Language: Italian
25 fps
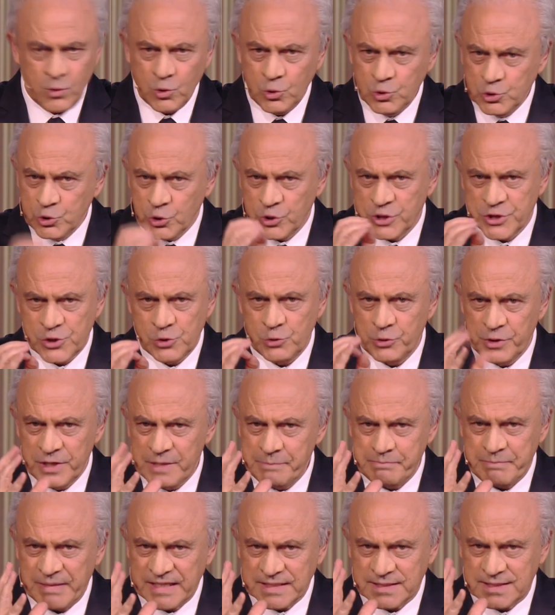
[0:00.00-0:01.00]
conto che sono le
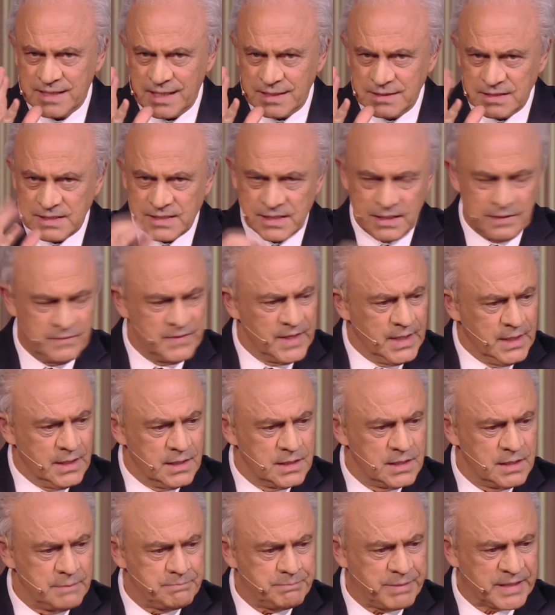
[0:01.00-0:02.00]
partenze. Le
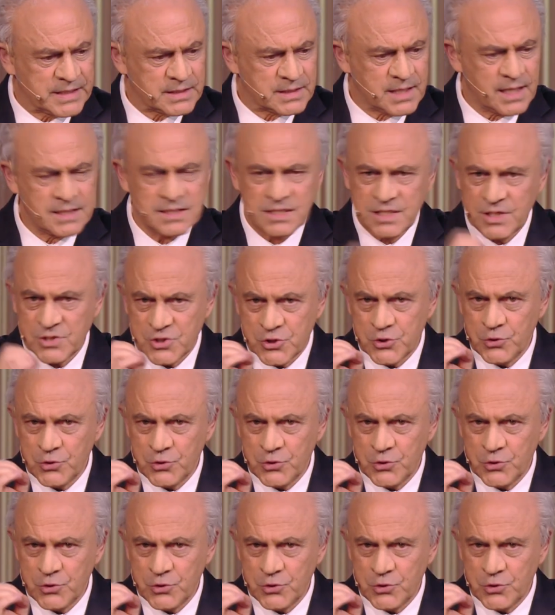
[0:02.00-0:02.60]
partenze, le partenze sì.